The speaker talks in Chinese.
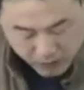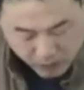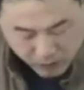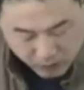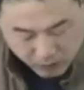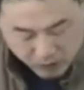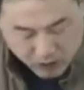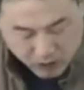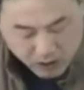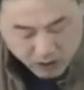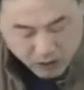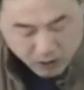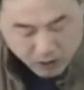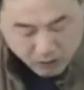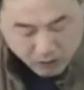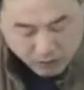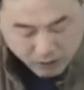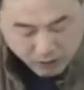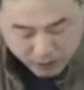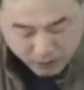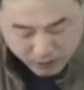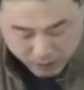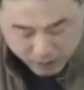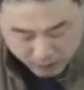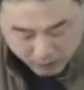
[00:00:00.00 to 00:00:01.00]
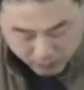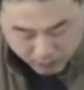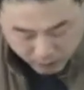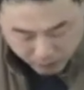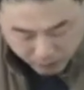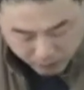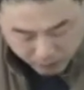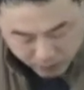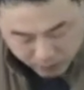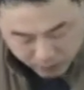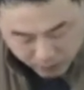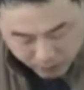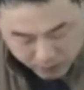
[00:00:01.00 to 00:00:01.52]
有时候呢，我
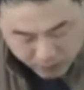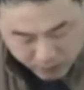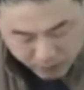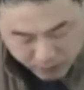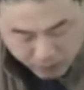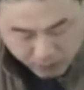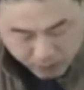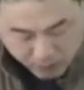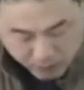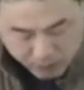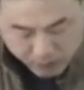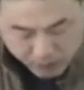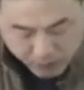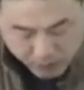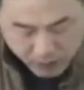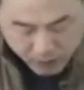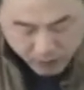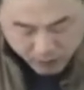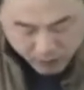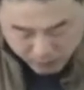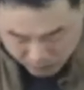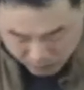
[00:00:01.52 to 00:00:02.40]
们说这种可